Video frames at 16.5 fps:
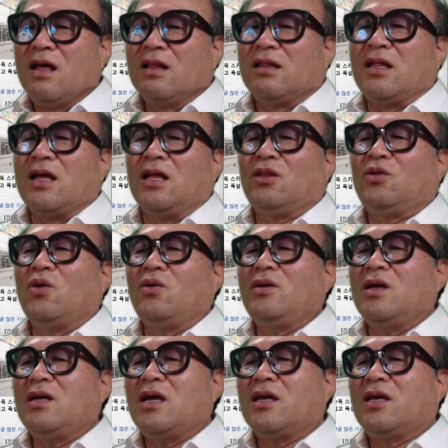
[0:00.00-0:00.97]

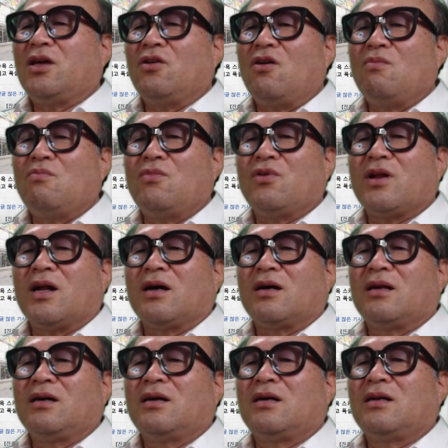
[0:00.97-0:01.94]
대통령의 기록물이라
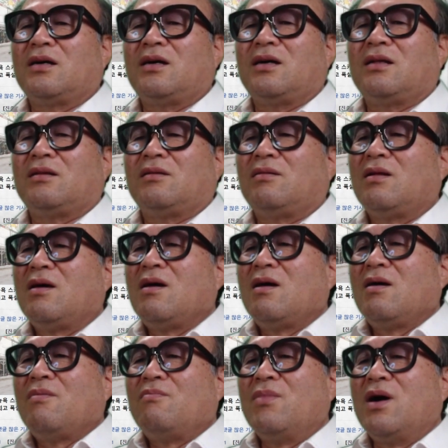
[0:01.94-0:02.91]
그런 거는
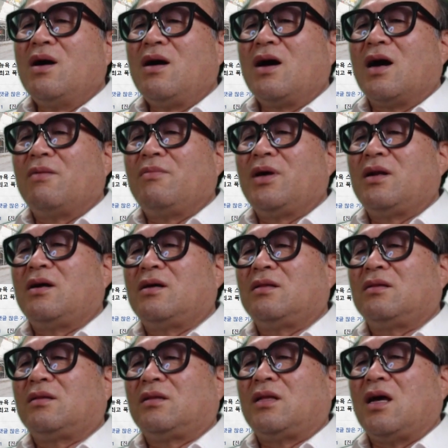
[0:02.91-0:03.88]
뭔가
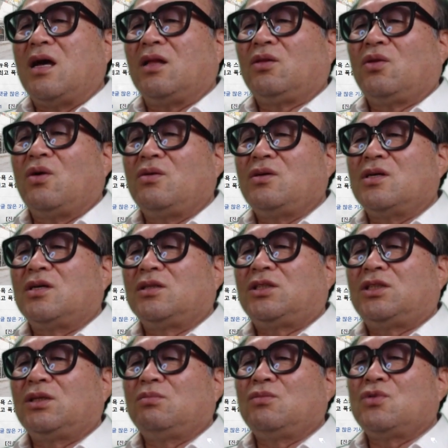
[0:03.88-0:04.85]
하면은 대통령
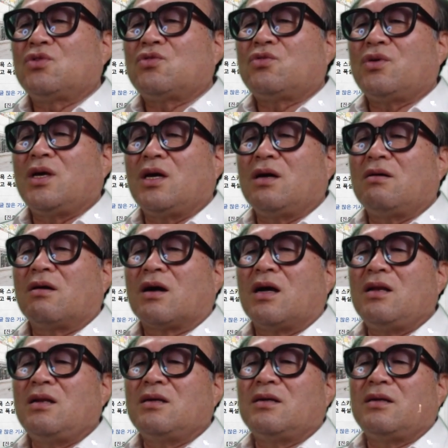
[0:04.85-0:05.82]
직무 수행과
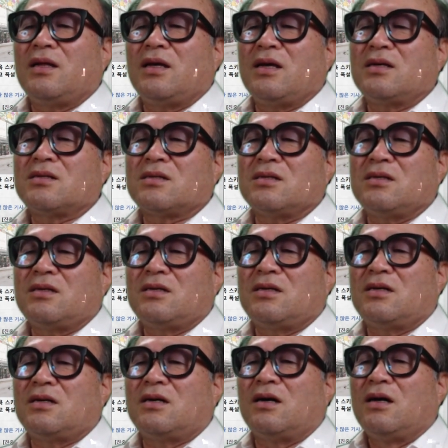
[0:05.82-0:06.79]

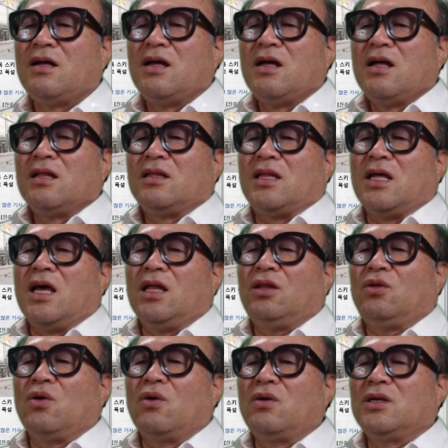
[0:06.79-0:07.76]
관련해서
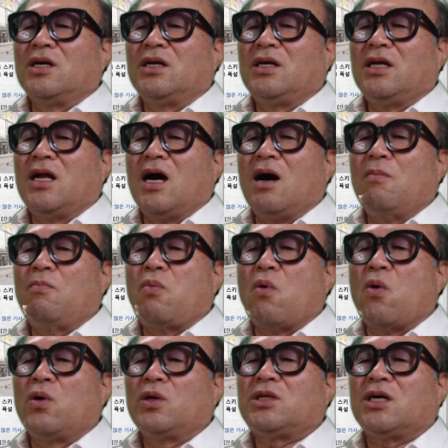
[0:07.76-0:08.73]
대통령이나
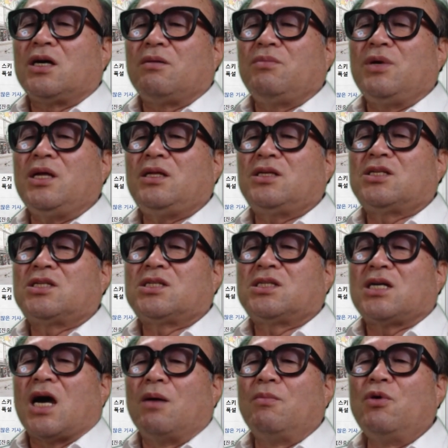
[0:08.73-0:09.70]
보좌 및
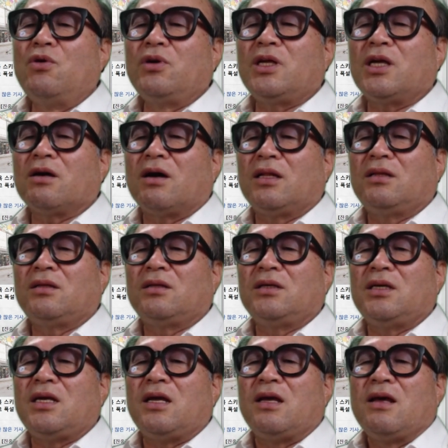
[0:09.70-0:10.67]
자문기관
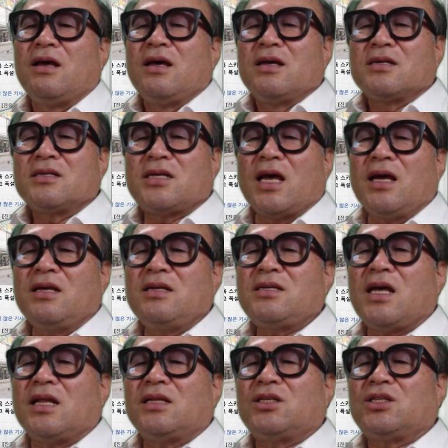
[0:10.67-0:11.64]
등이
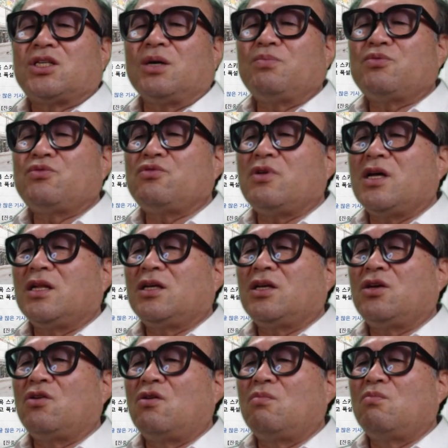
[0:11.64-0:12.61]
생산, 접수한
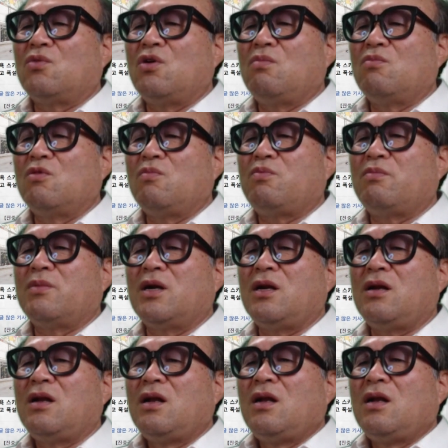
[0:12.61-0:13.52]
기록물, 물품을